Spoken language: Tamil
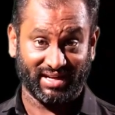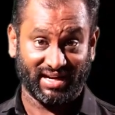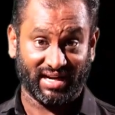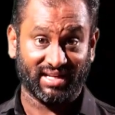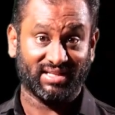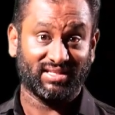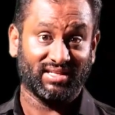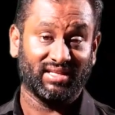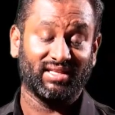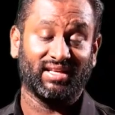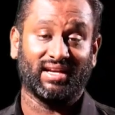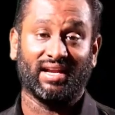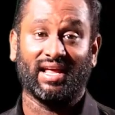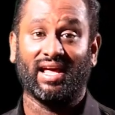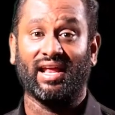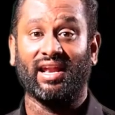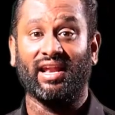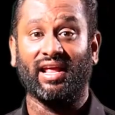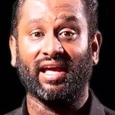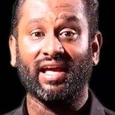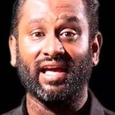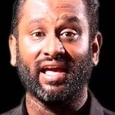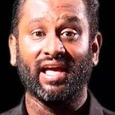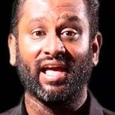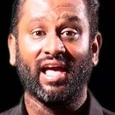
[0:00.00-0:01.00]

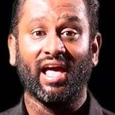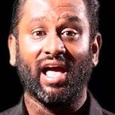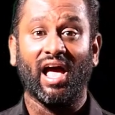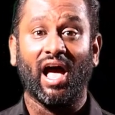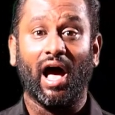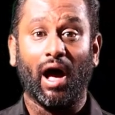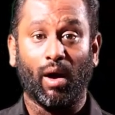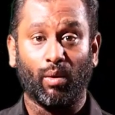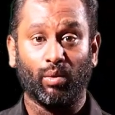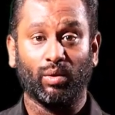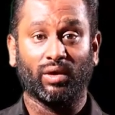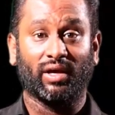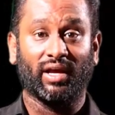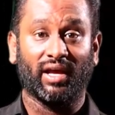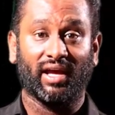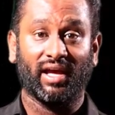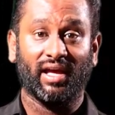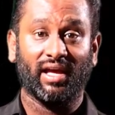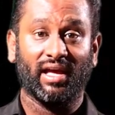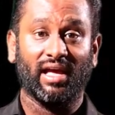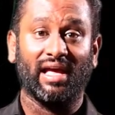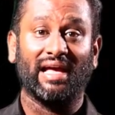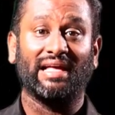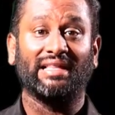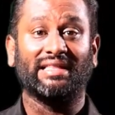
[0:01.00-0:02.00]
கிடைச்சதுனால அவங்க
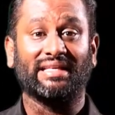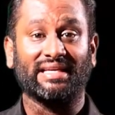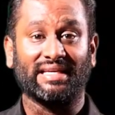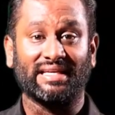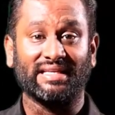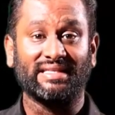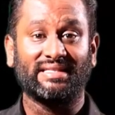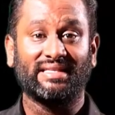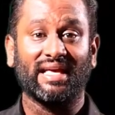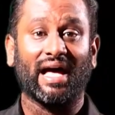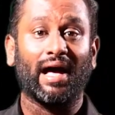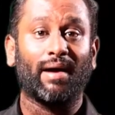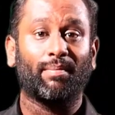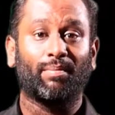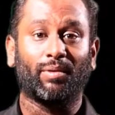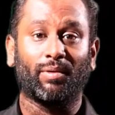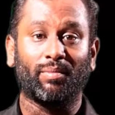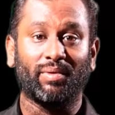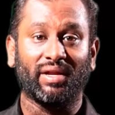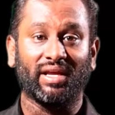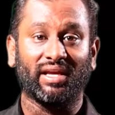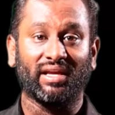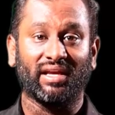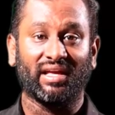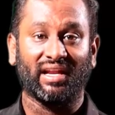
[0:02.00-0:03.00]
இந்த ஹிசாப்
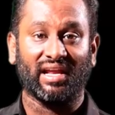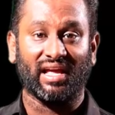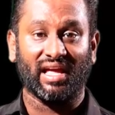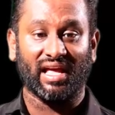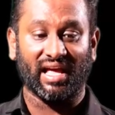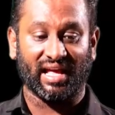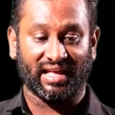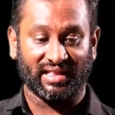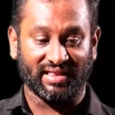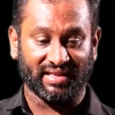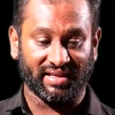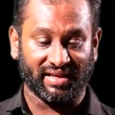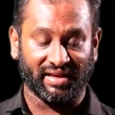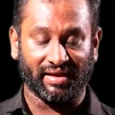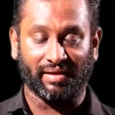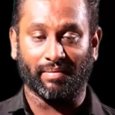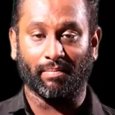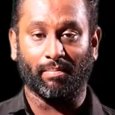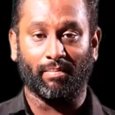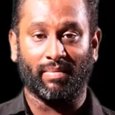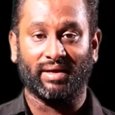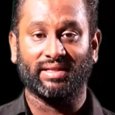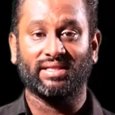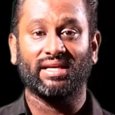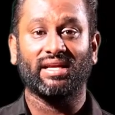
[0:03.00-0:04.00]
அப்படிங்கிற அந்த
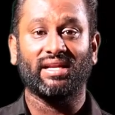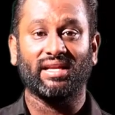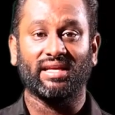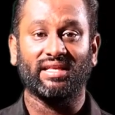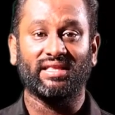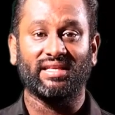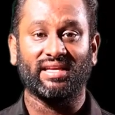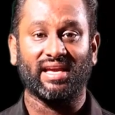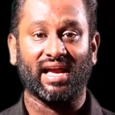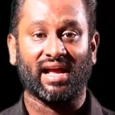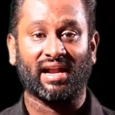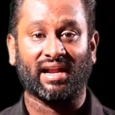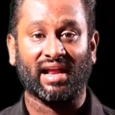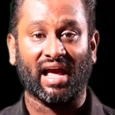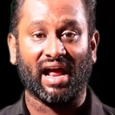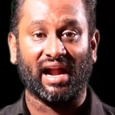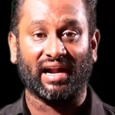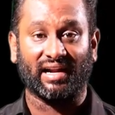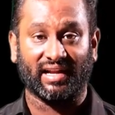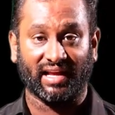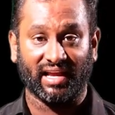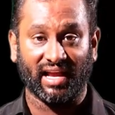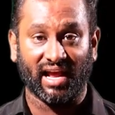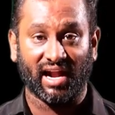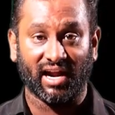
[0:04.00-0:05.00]
மத ரீதியான
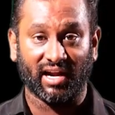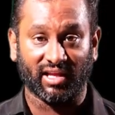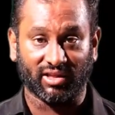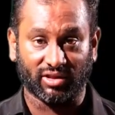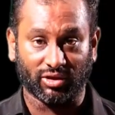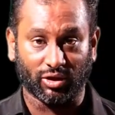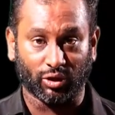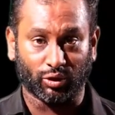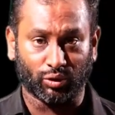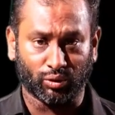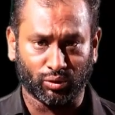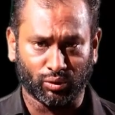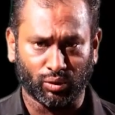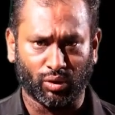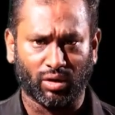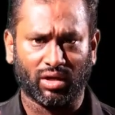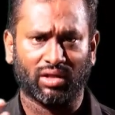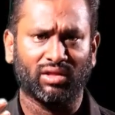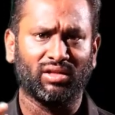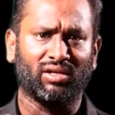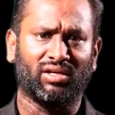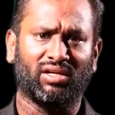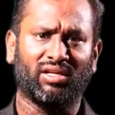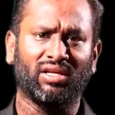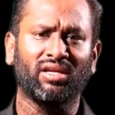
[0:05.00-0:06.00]
அடையாளத்தை
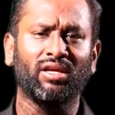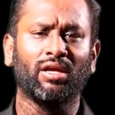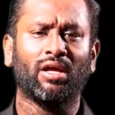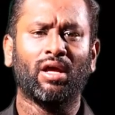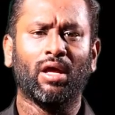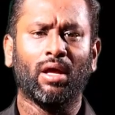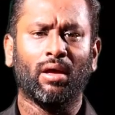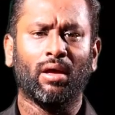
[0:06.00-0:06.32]
திறந்துட்டு